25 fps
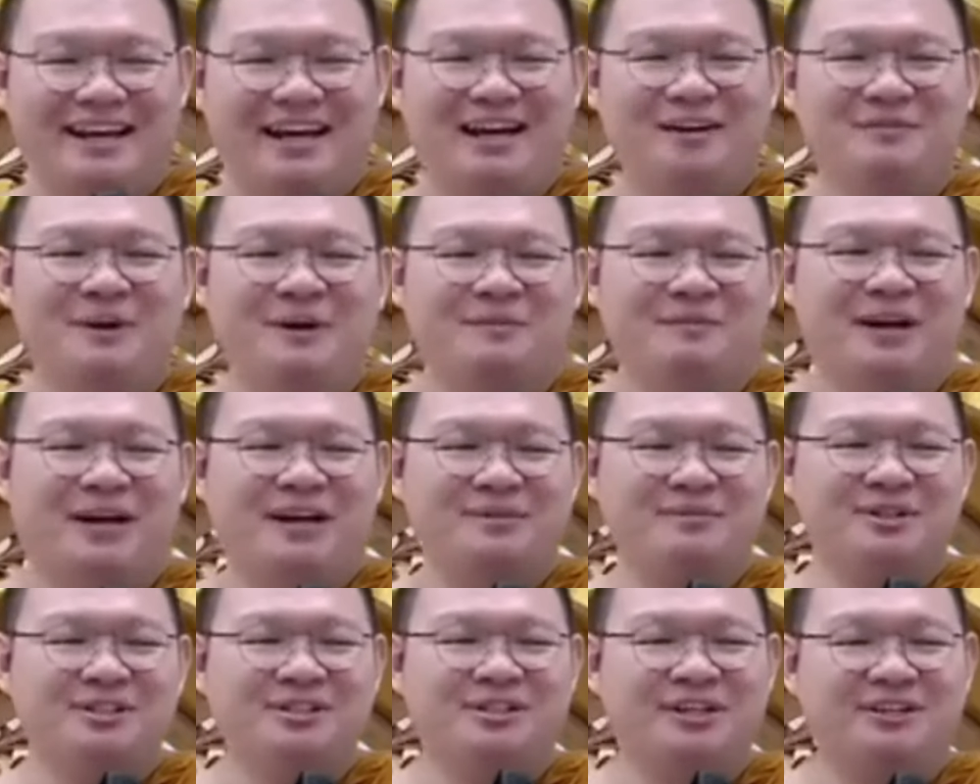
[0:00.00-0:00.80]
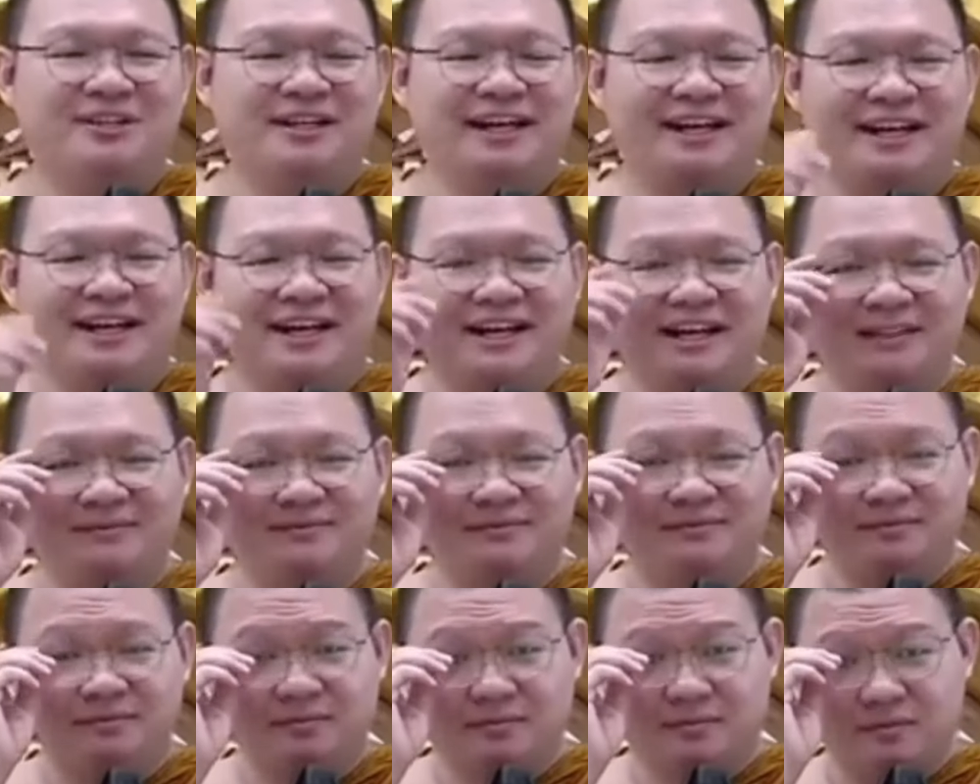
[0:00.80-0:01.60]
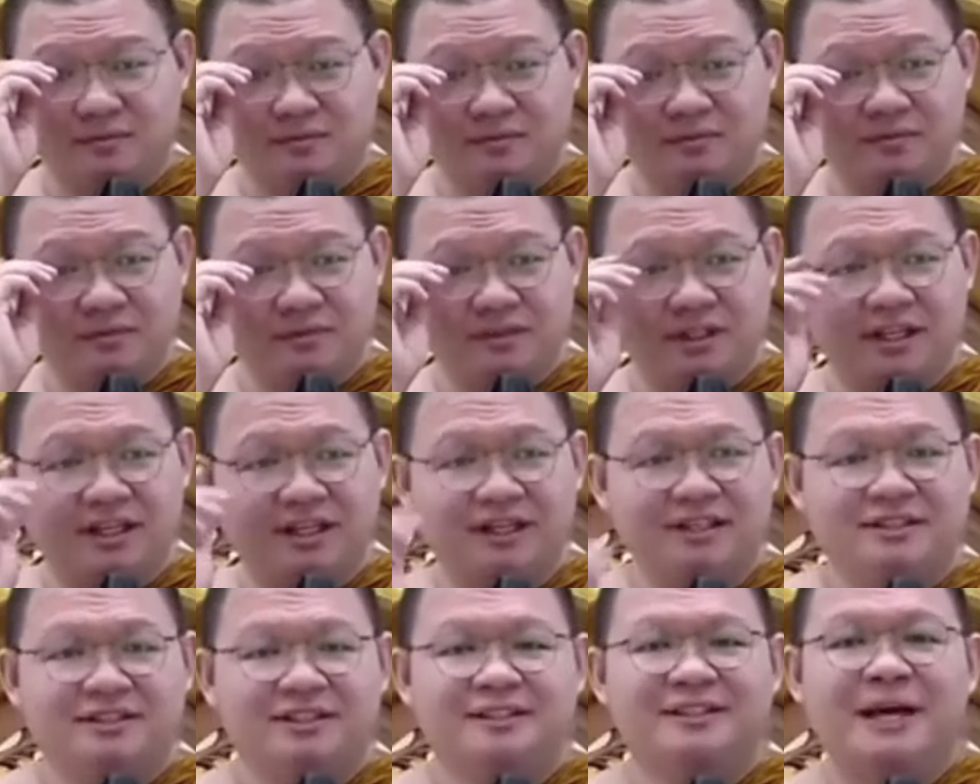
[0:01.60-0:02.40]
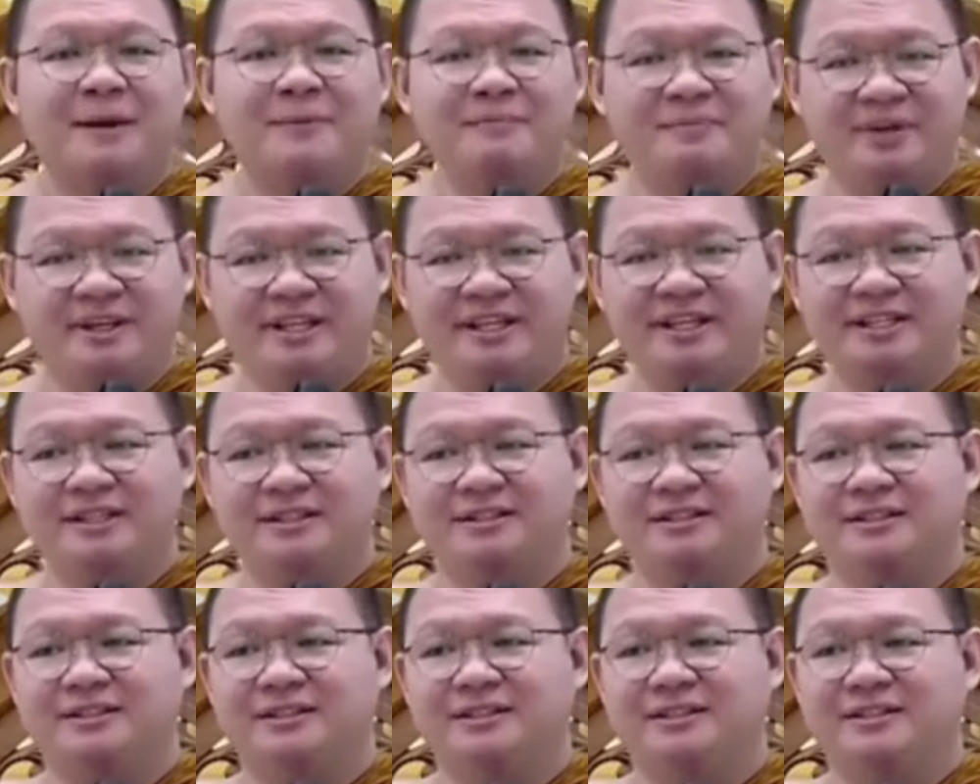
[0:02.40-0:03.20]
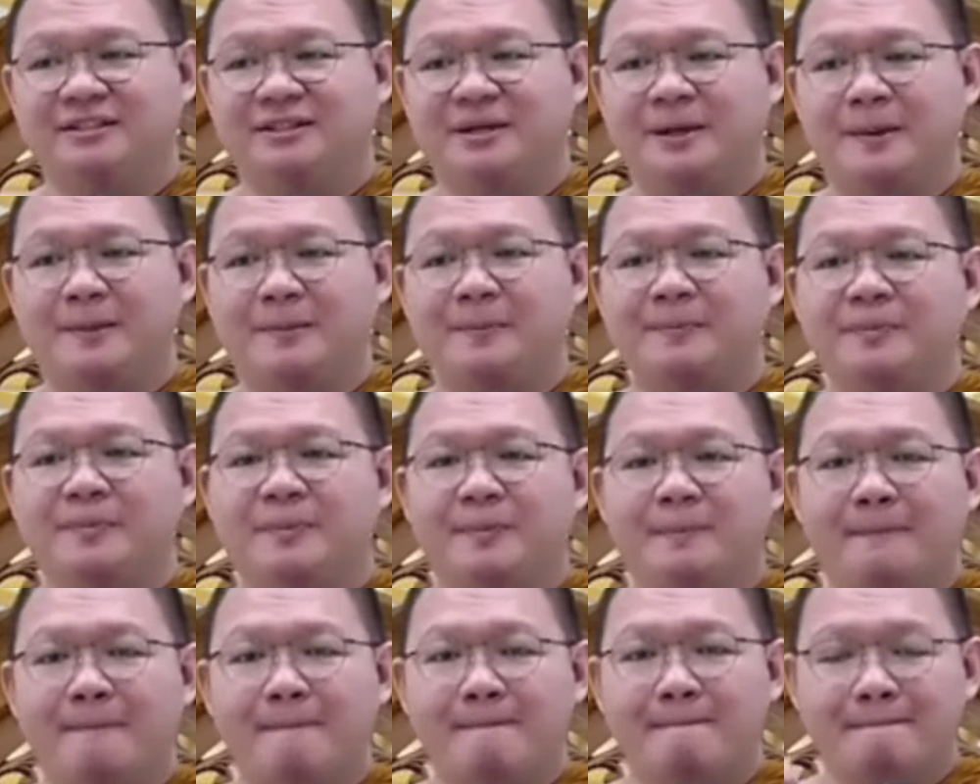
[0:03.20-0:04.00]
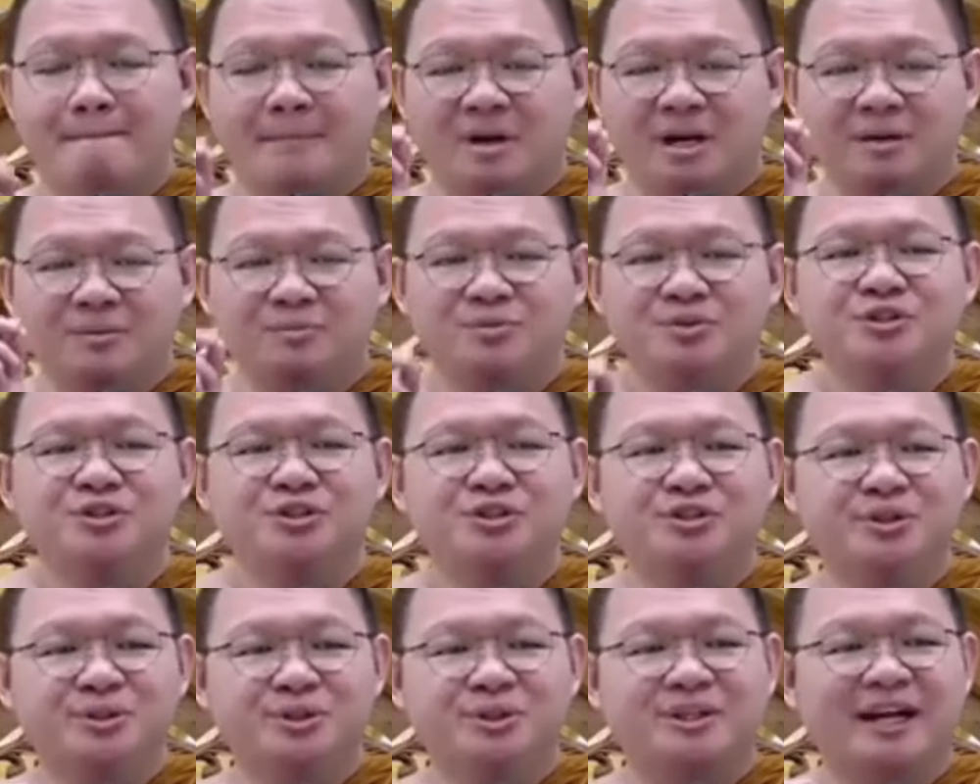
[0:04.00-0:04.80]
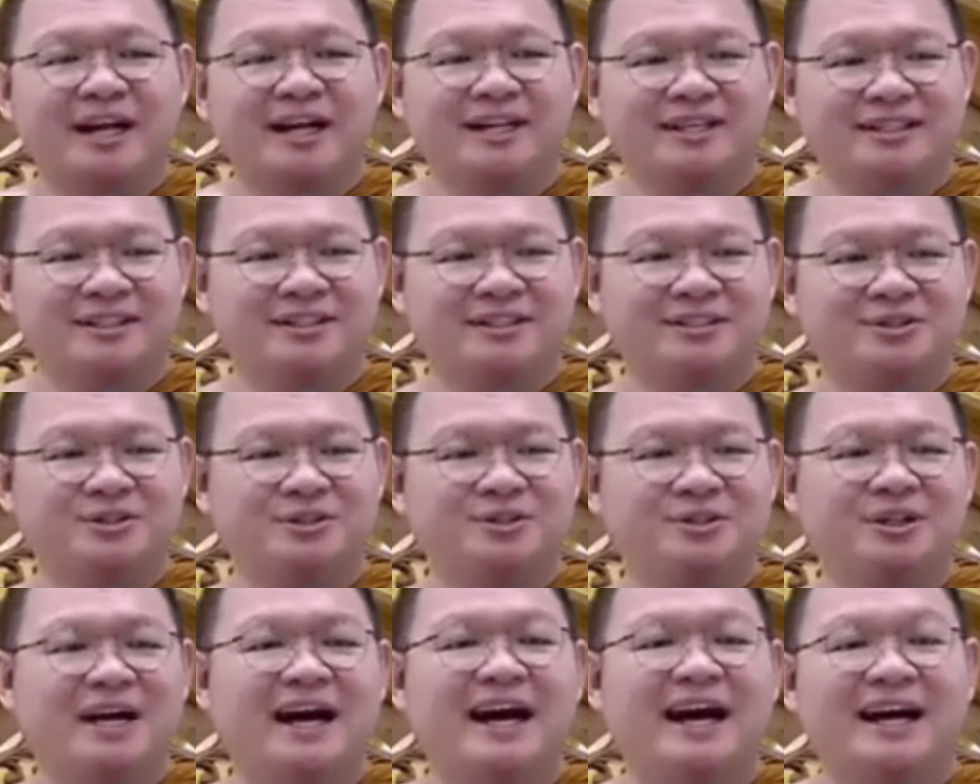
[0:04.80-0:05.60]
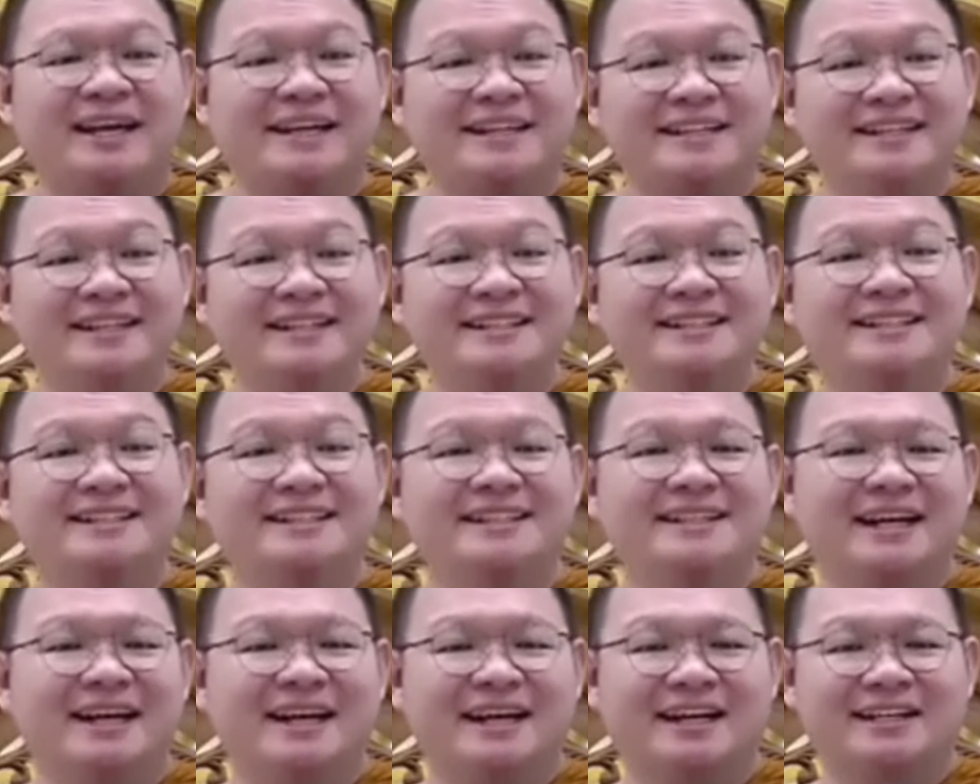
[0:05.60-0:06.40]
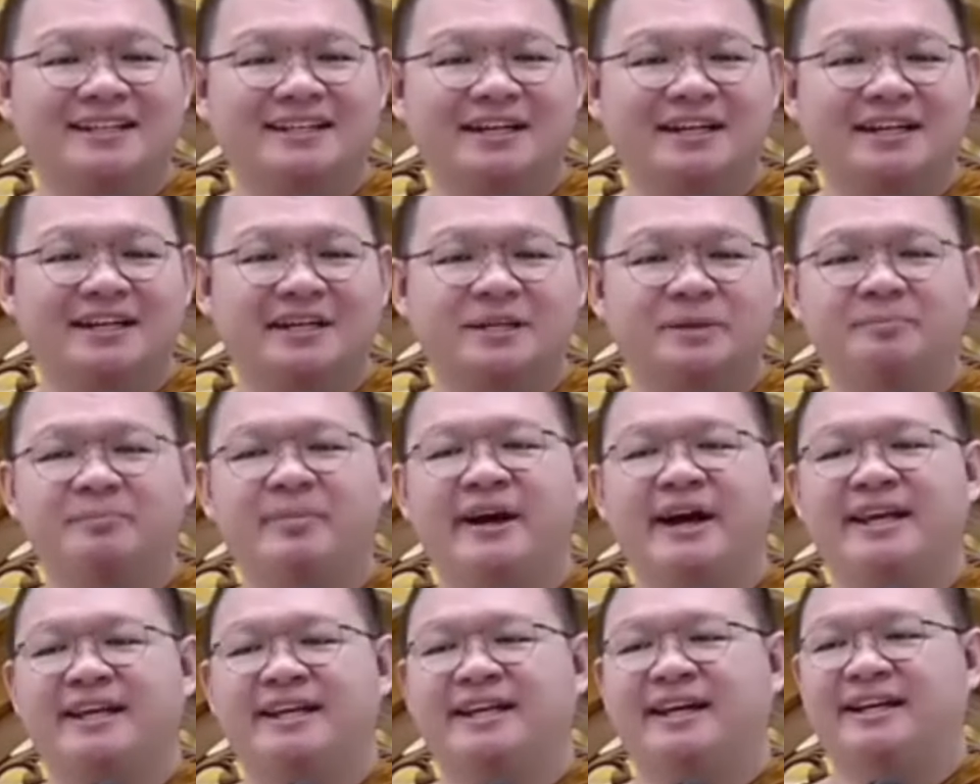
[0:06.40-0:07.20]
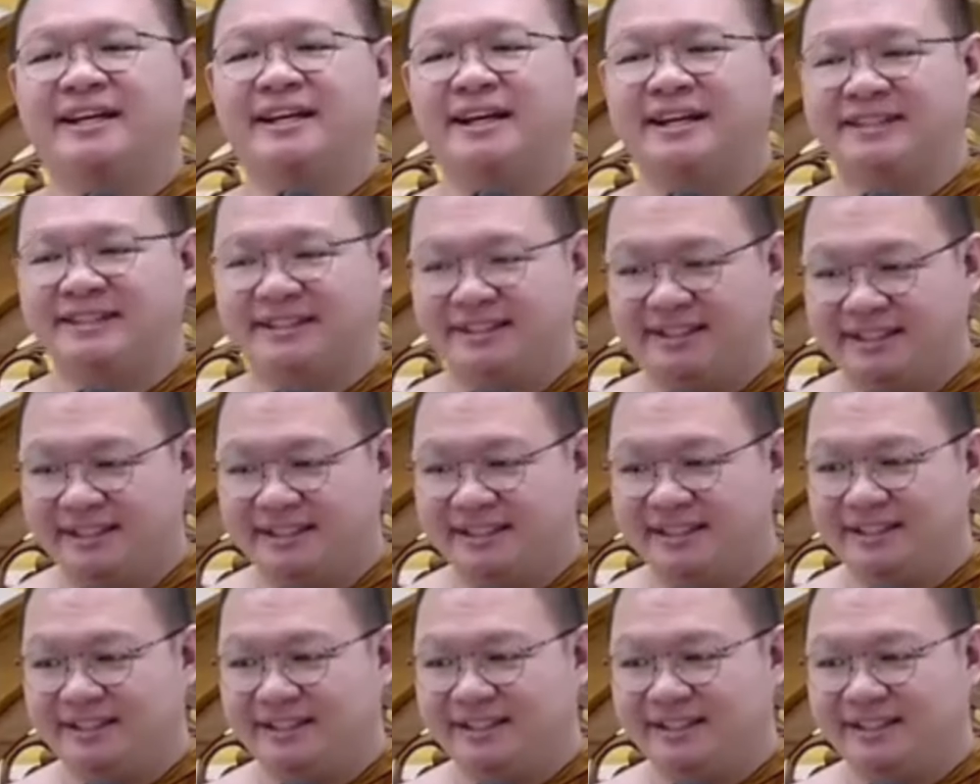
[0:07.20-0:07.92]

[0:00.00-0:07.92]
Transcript: ya Bapak Ibu Saudara. Tetapi Kemujuran itu hadir karena kebaikan hati.